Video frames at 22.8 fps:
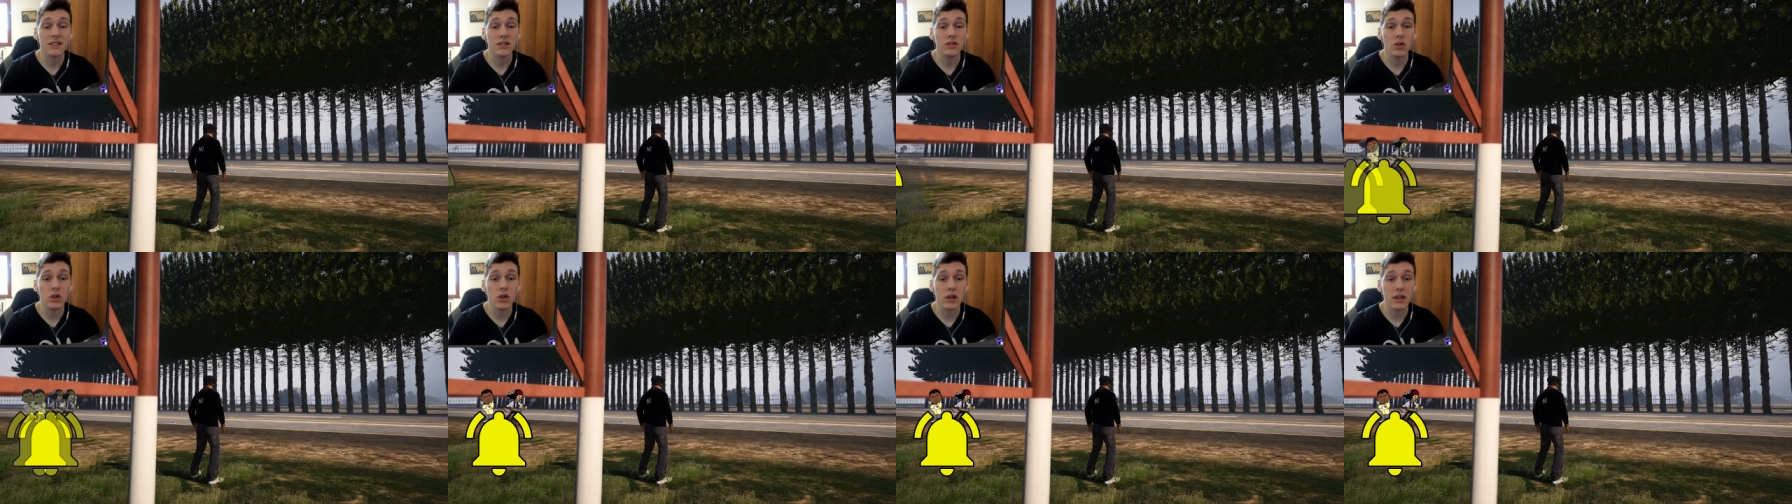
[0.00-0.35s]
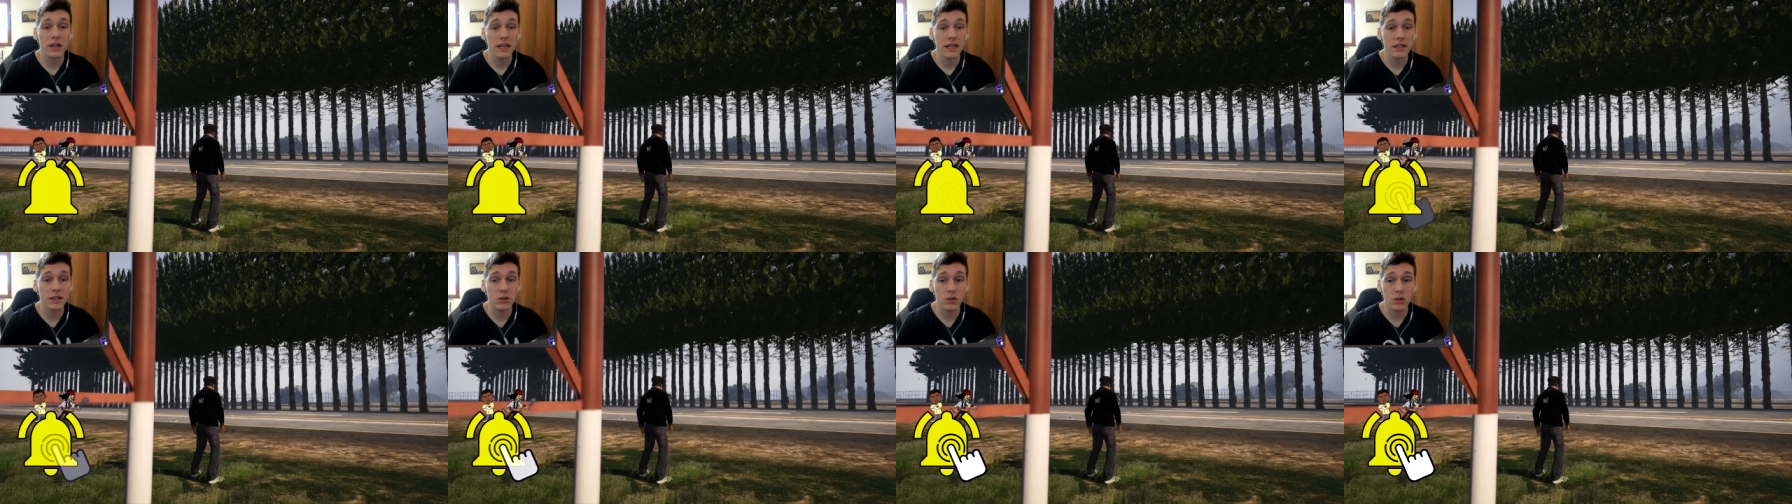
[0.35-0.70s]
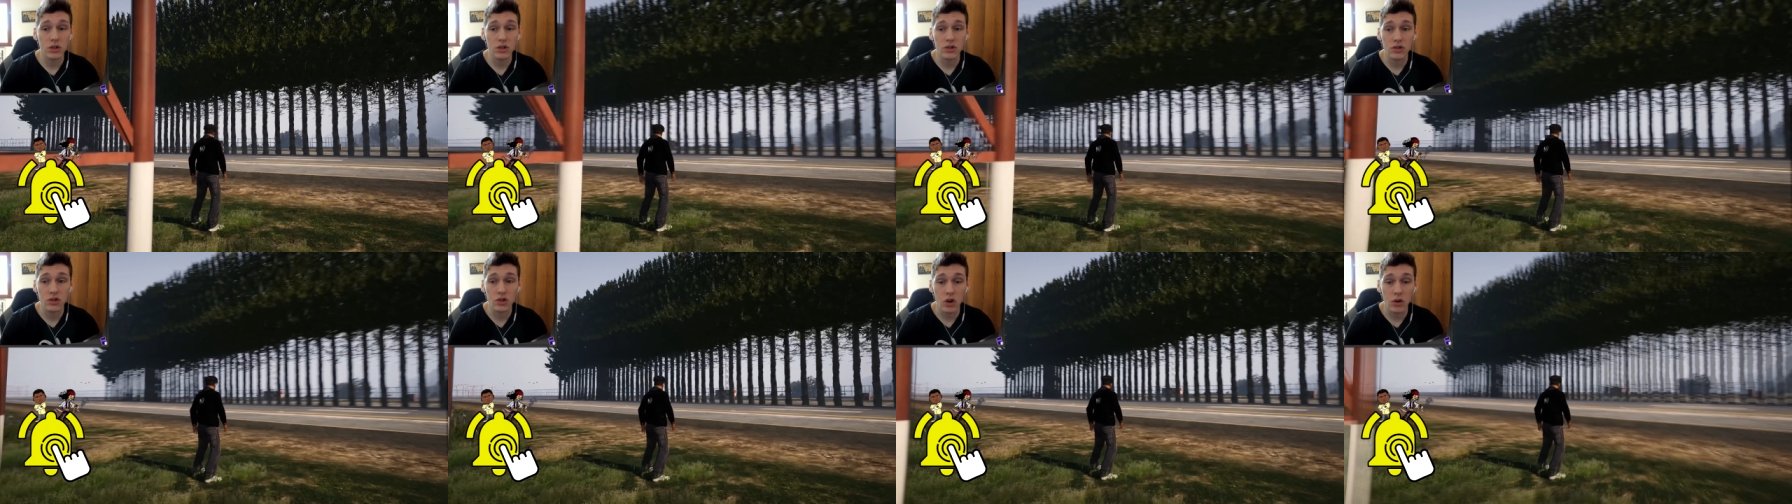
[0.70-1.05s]
signor Clinton,
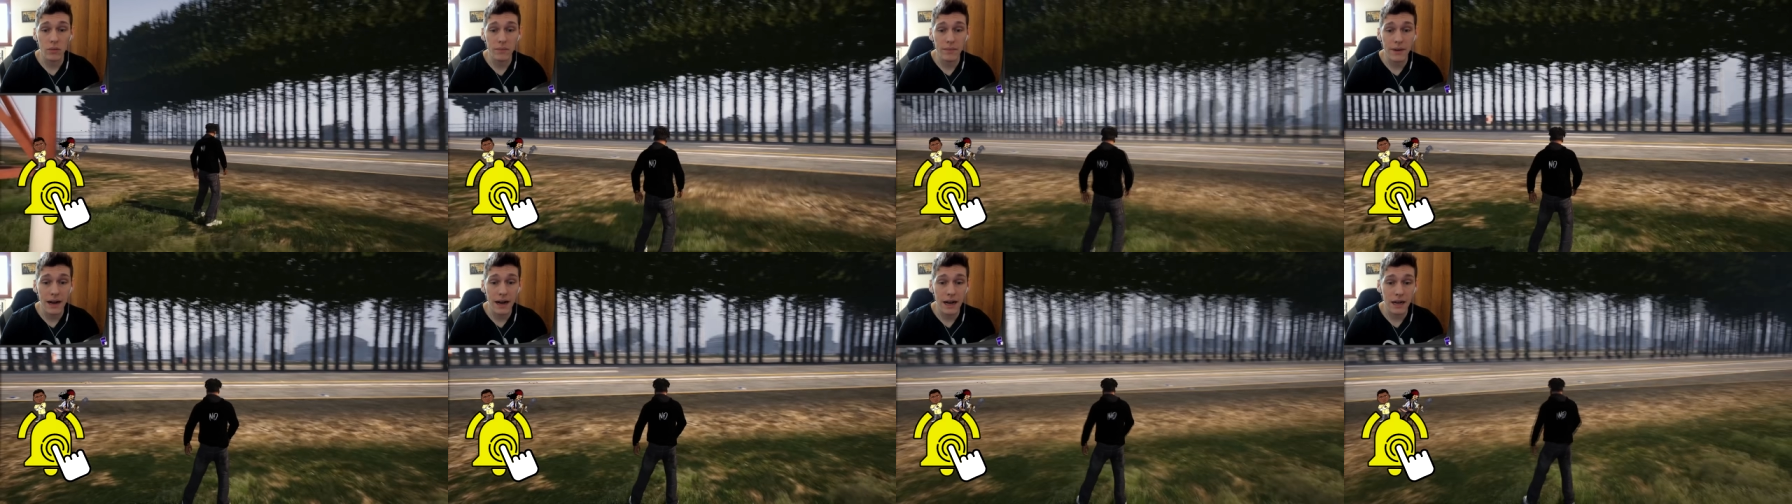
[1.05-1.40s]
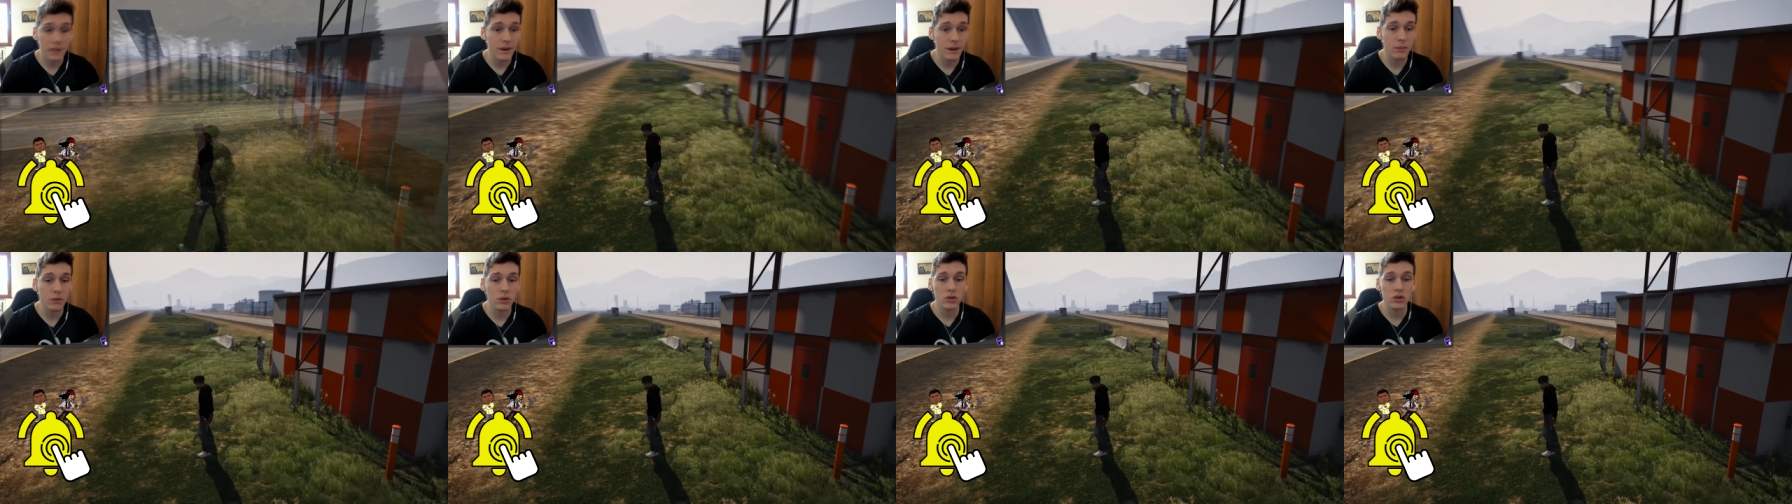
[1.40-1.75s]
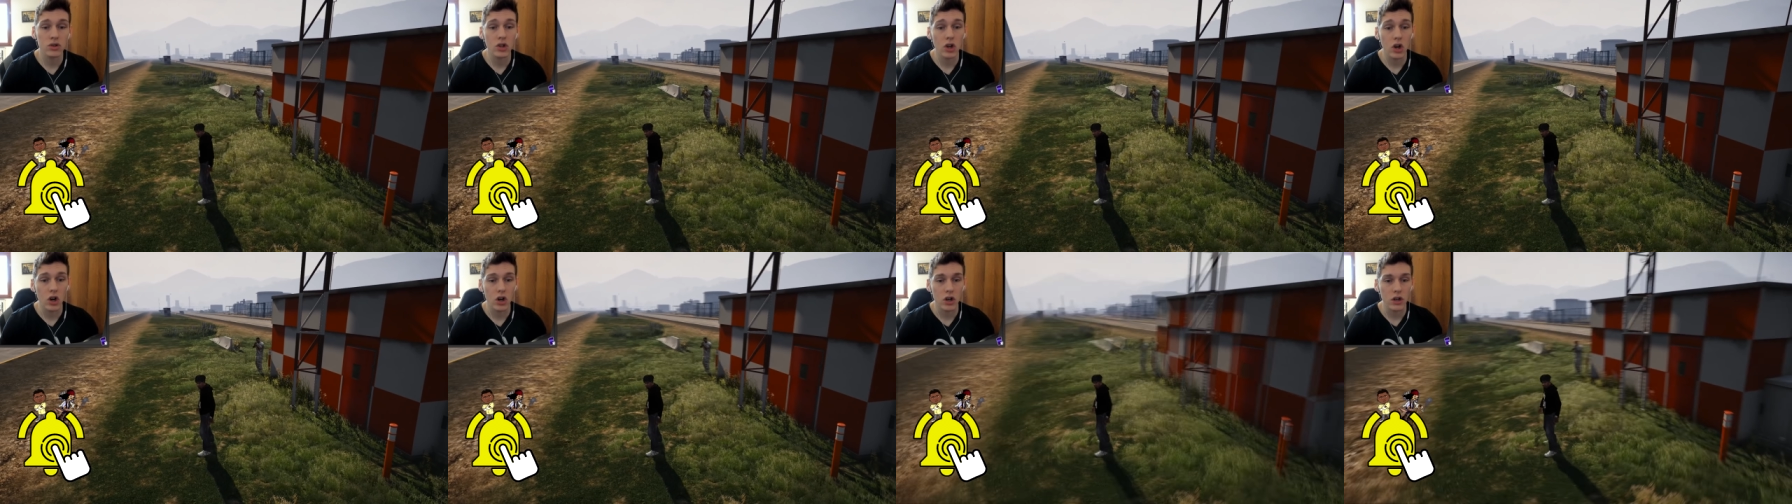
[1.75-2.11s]
insomma, ma
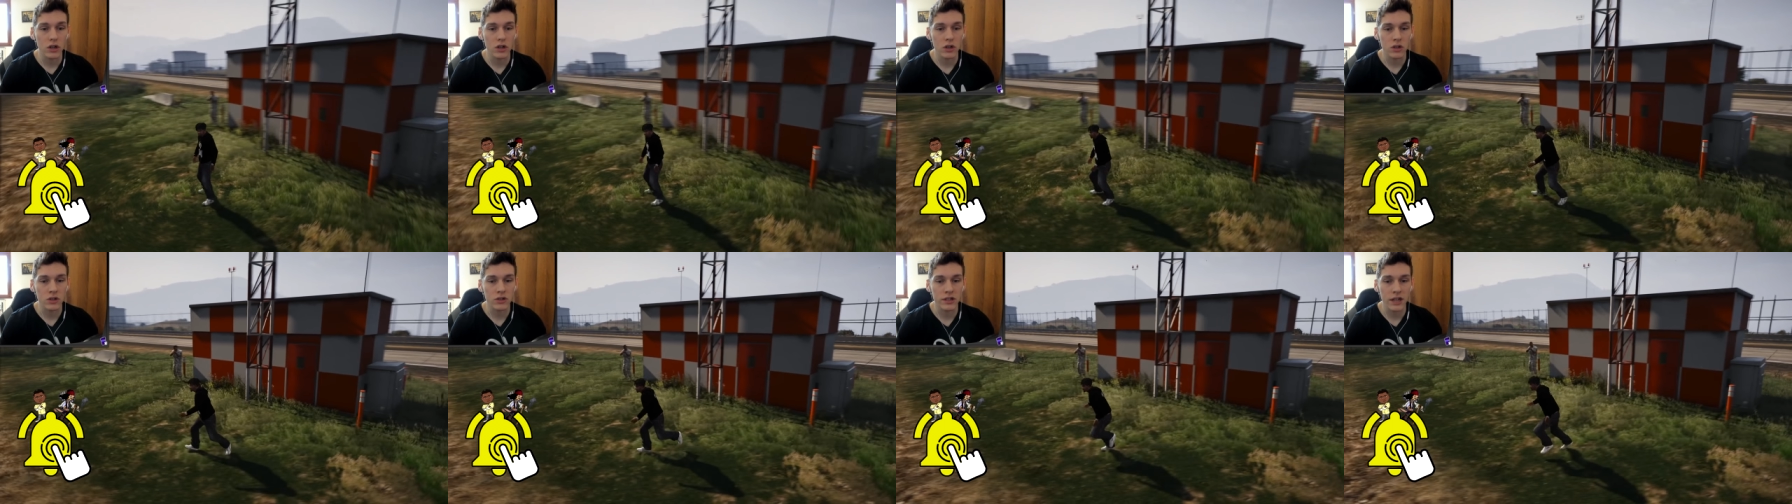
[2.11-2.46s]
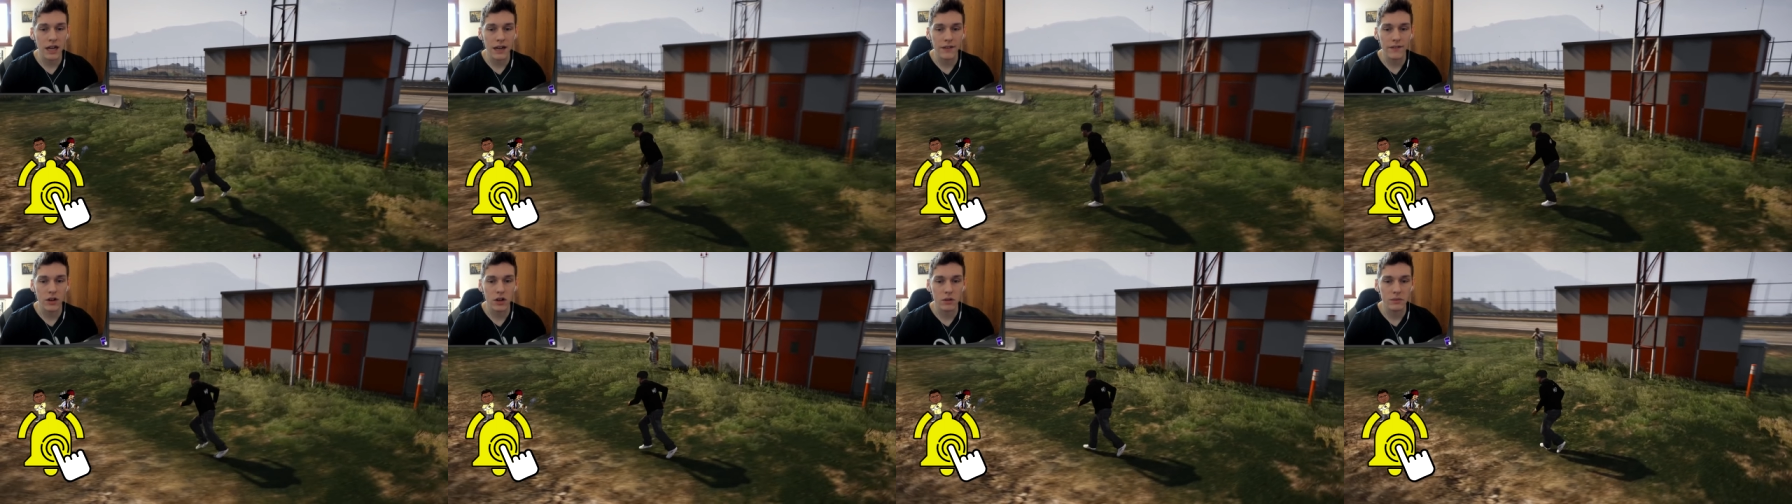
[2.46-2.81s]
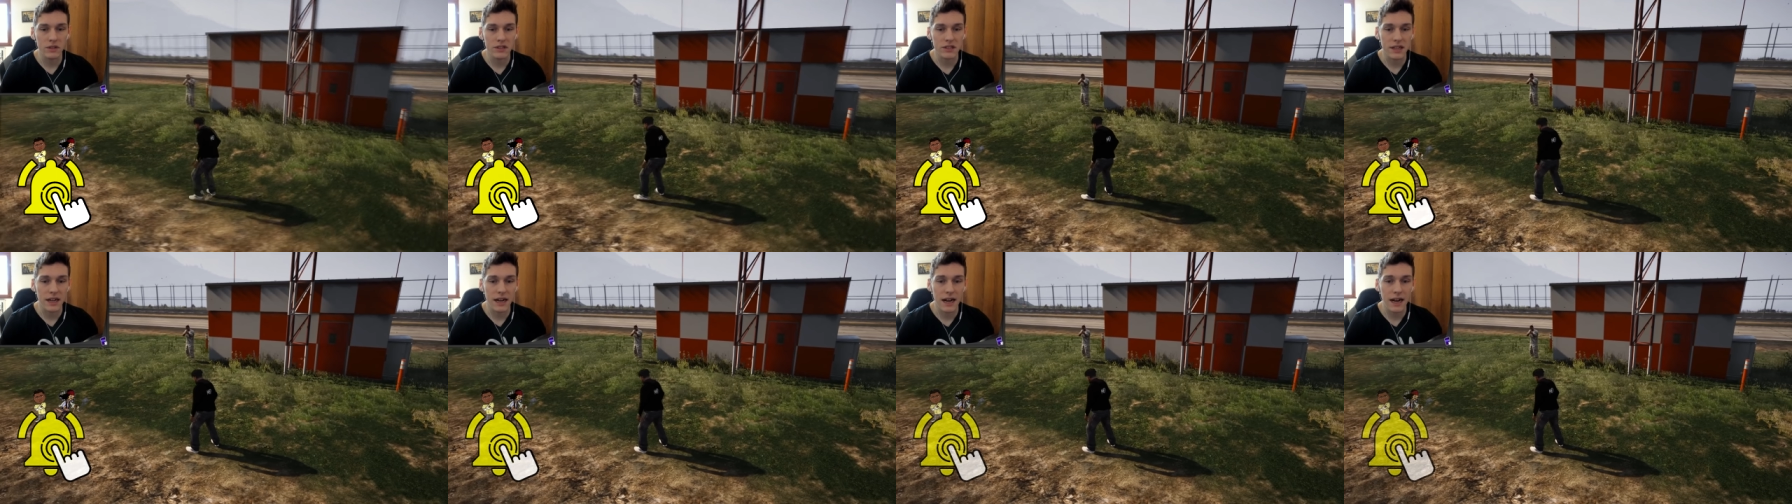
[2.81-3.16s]
buongiorno, salve, come
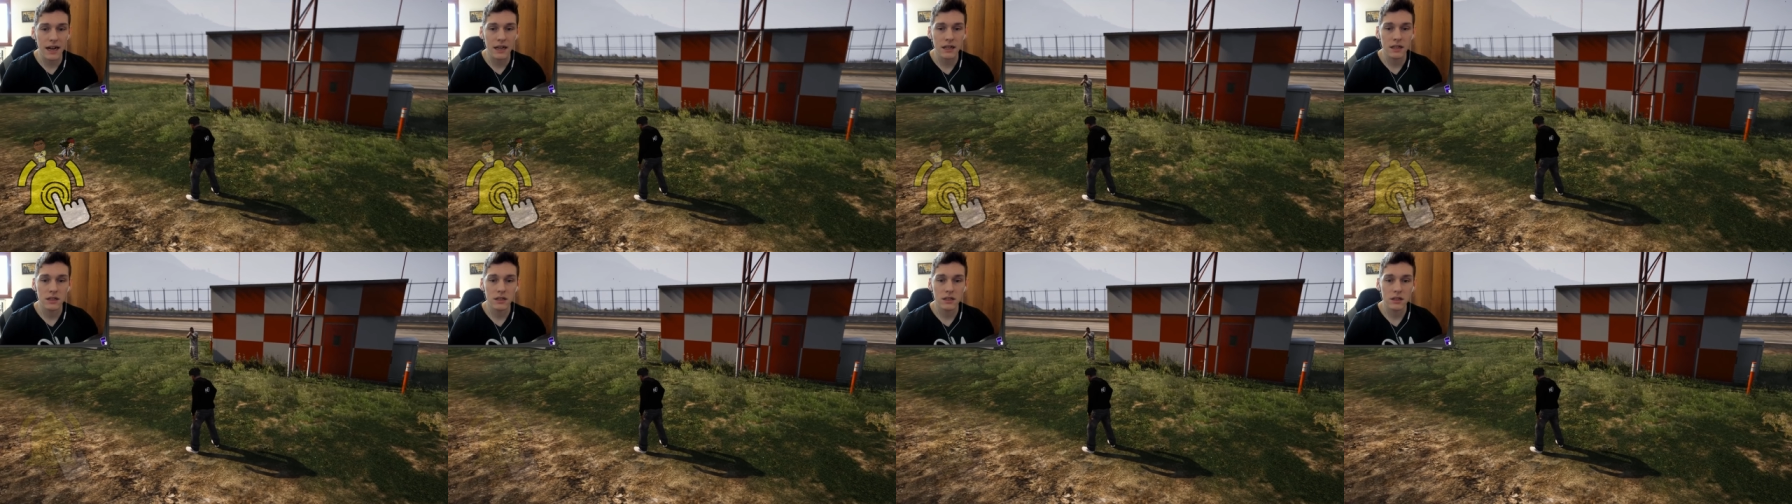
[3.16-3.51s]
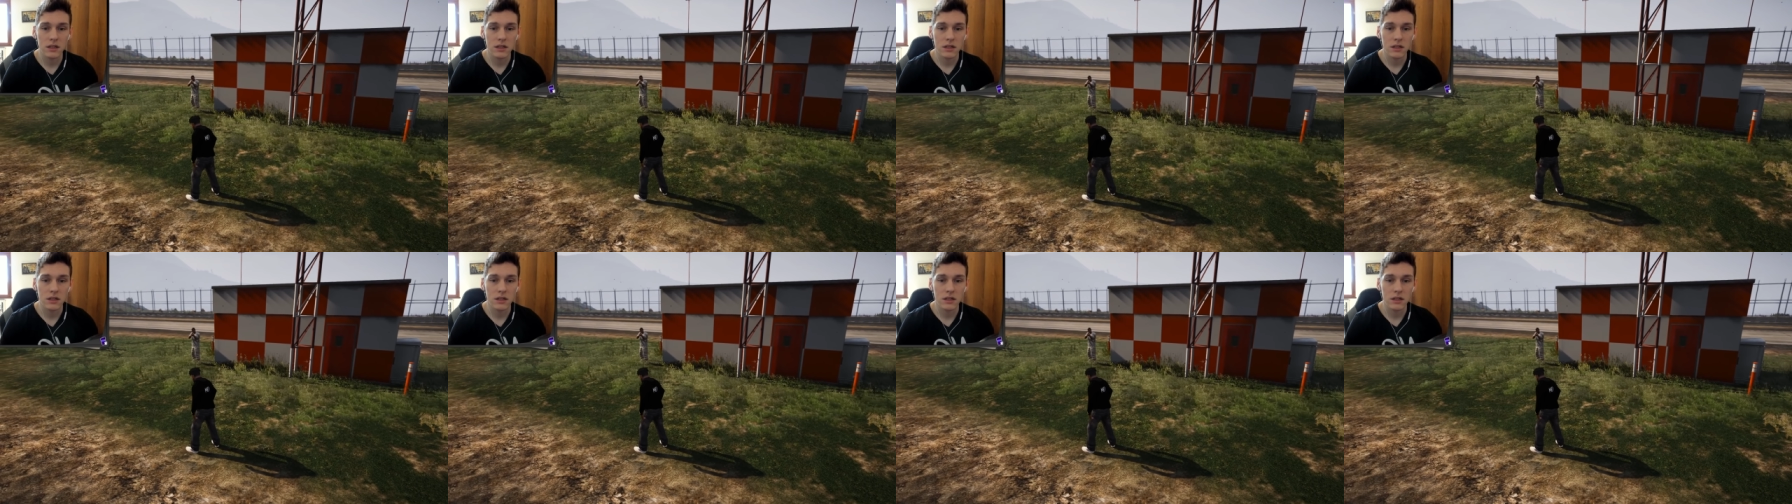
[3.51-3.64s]
sta?